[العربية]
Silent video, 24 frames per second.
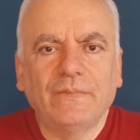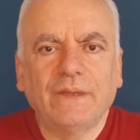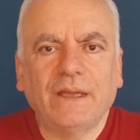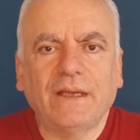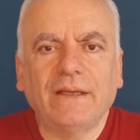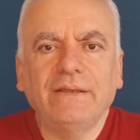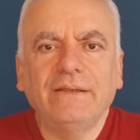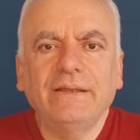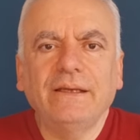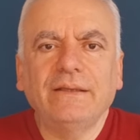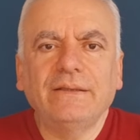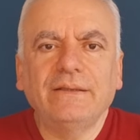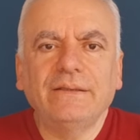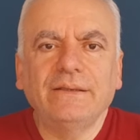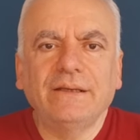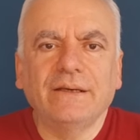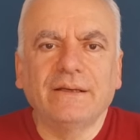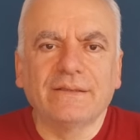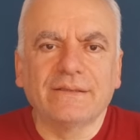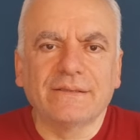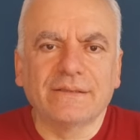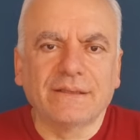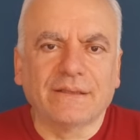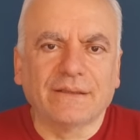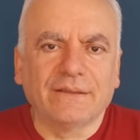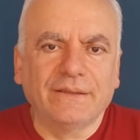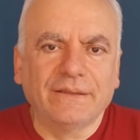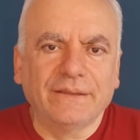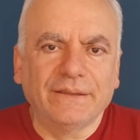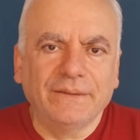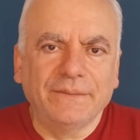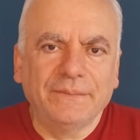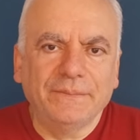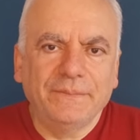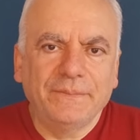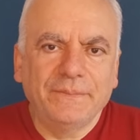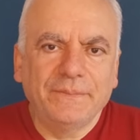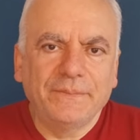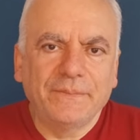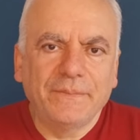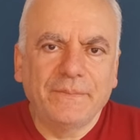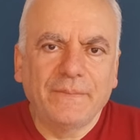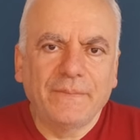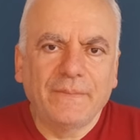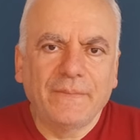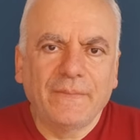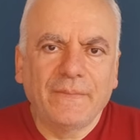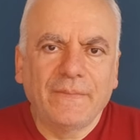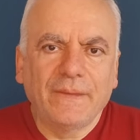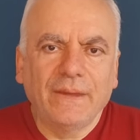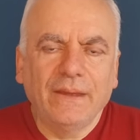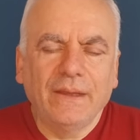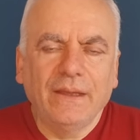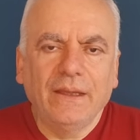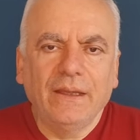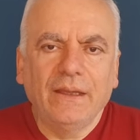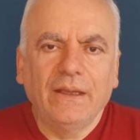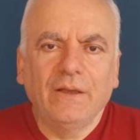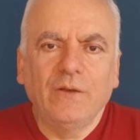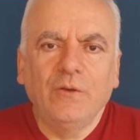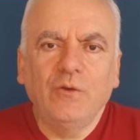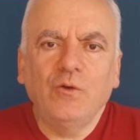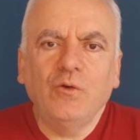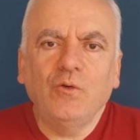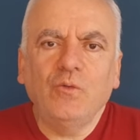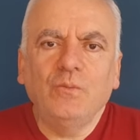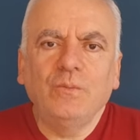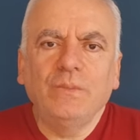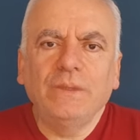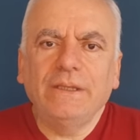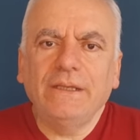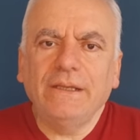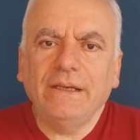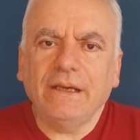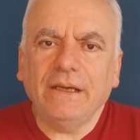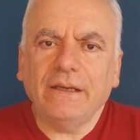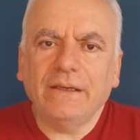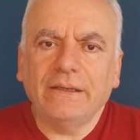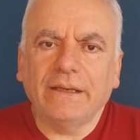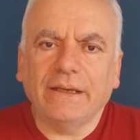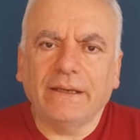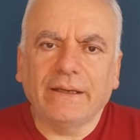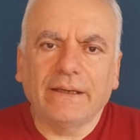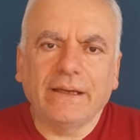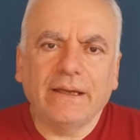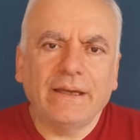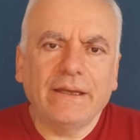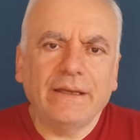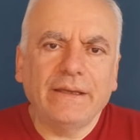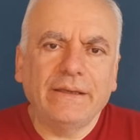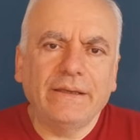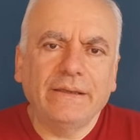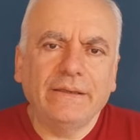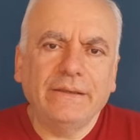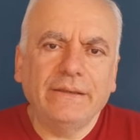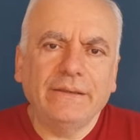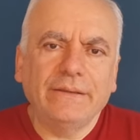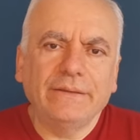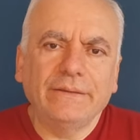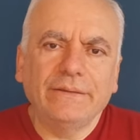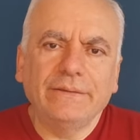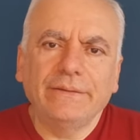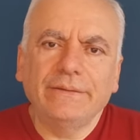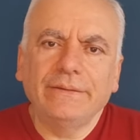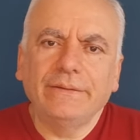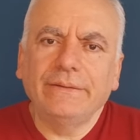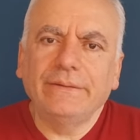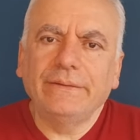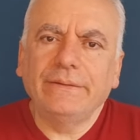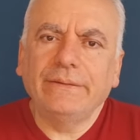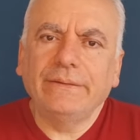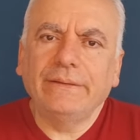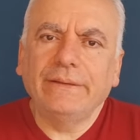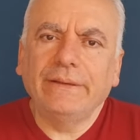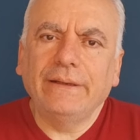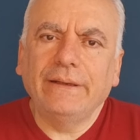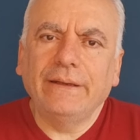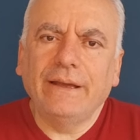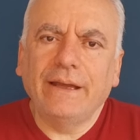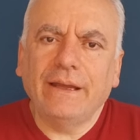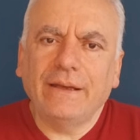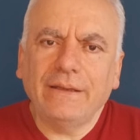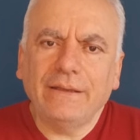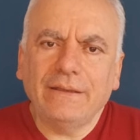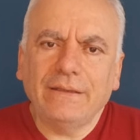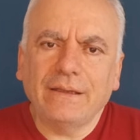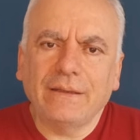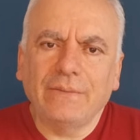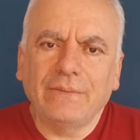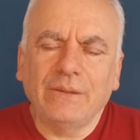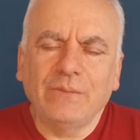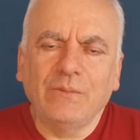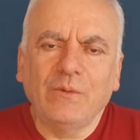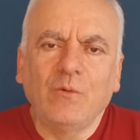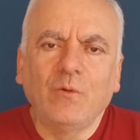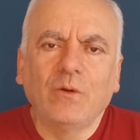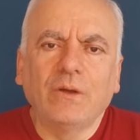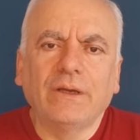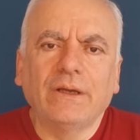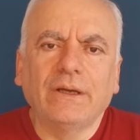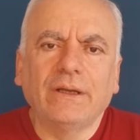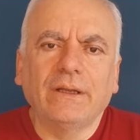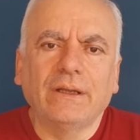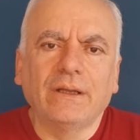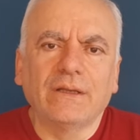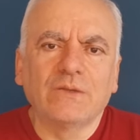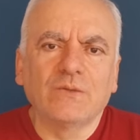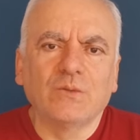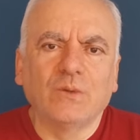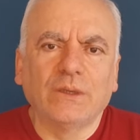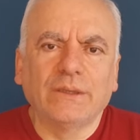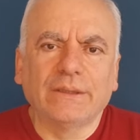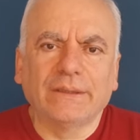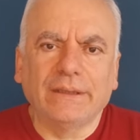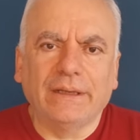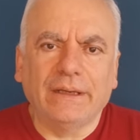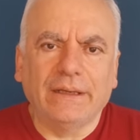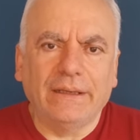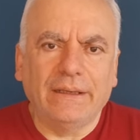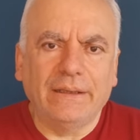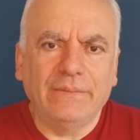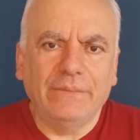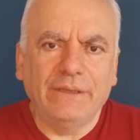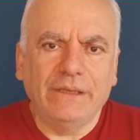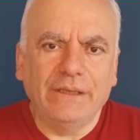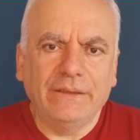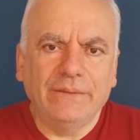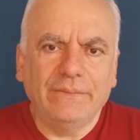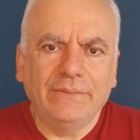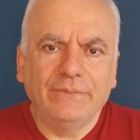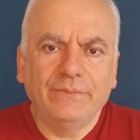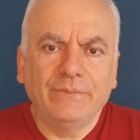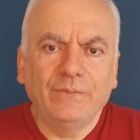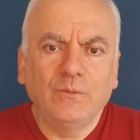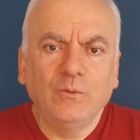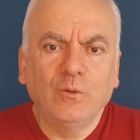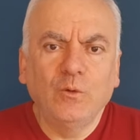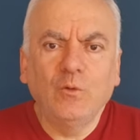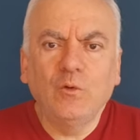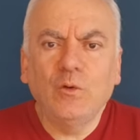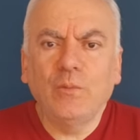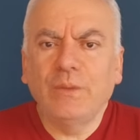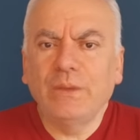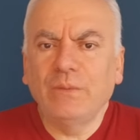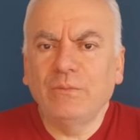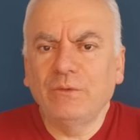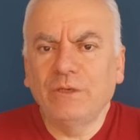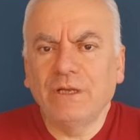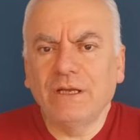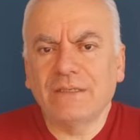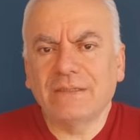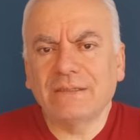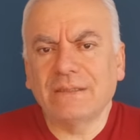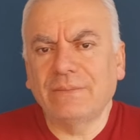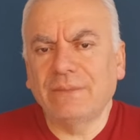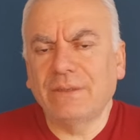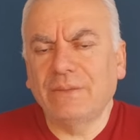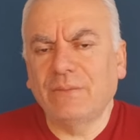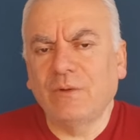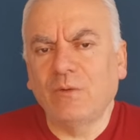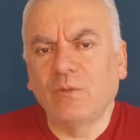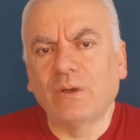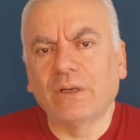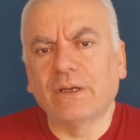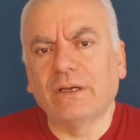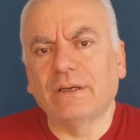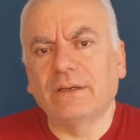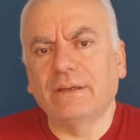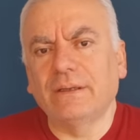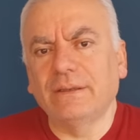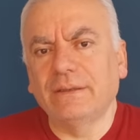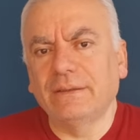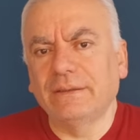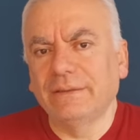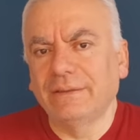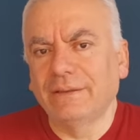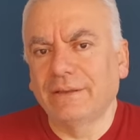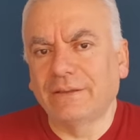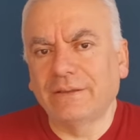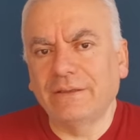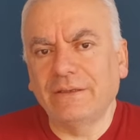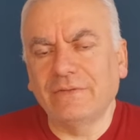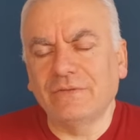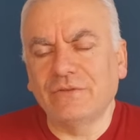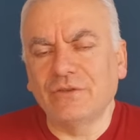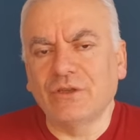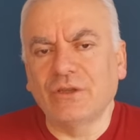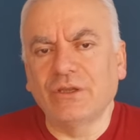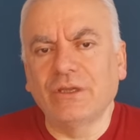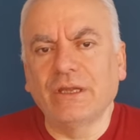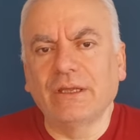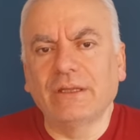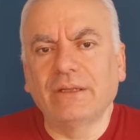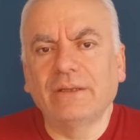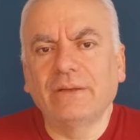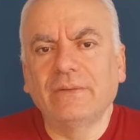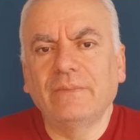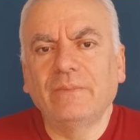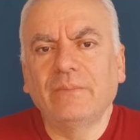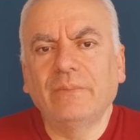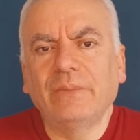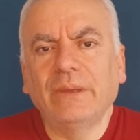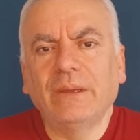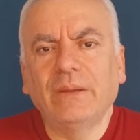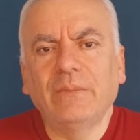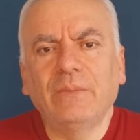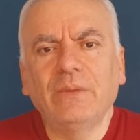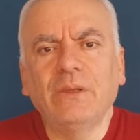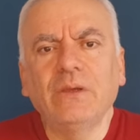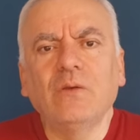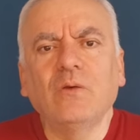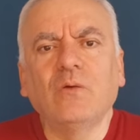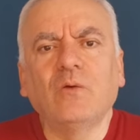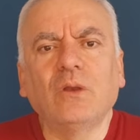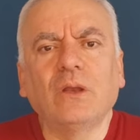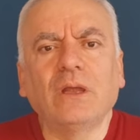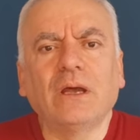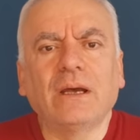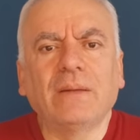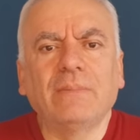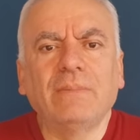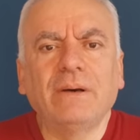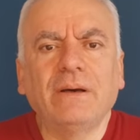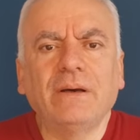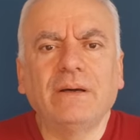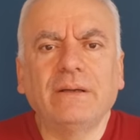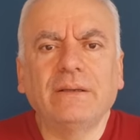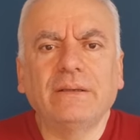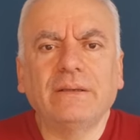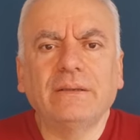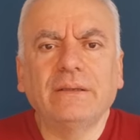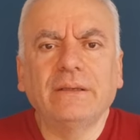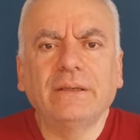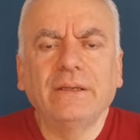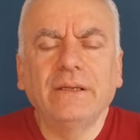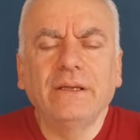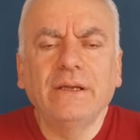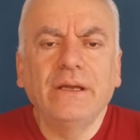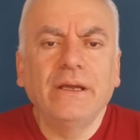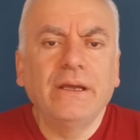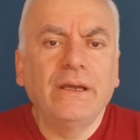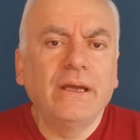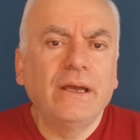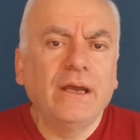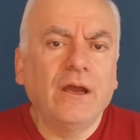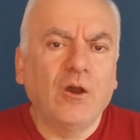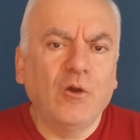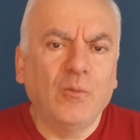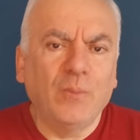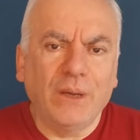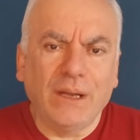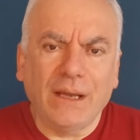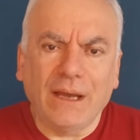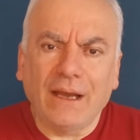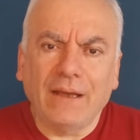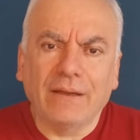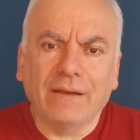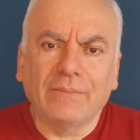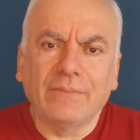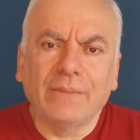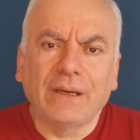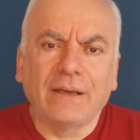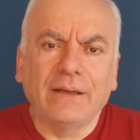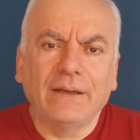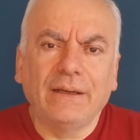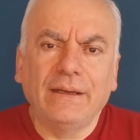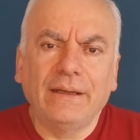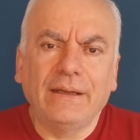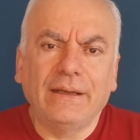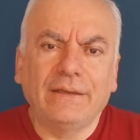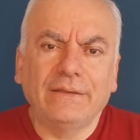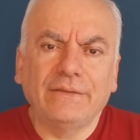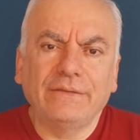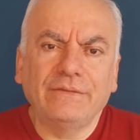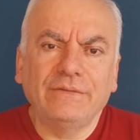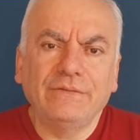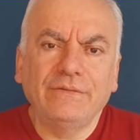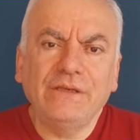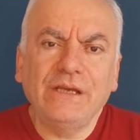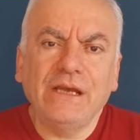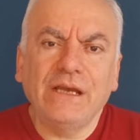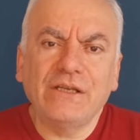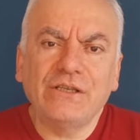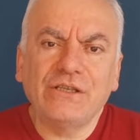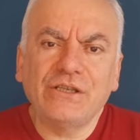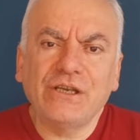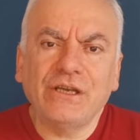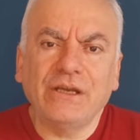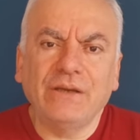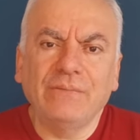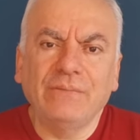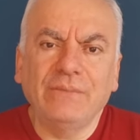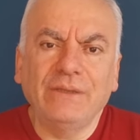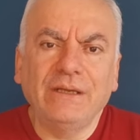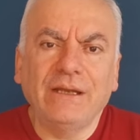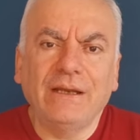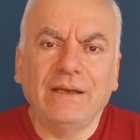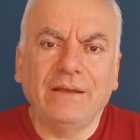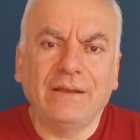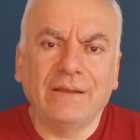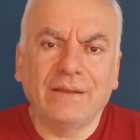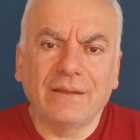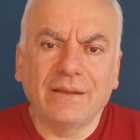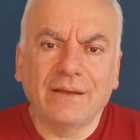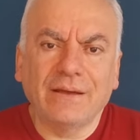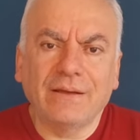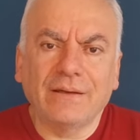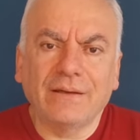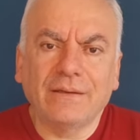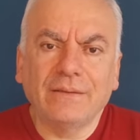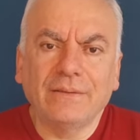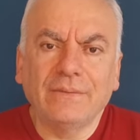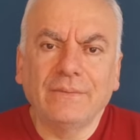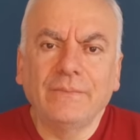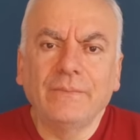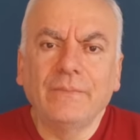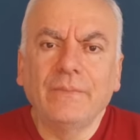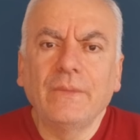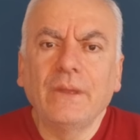تحياتي يا أصدقائي اليوم بدي أحكي حكاية قريتها بموقع الأصوات العالمية هو بالمناسبة موقع لطيف جدا بينقل أخبار أو بالأحرى مقالات فيها شيء من الإثارة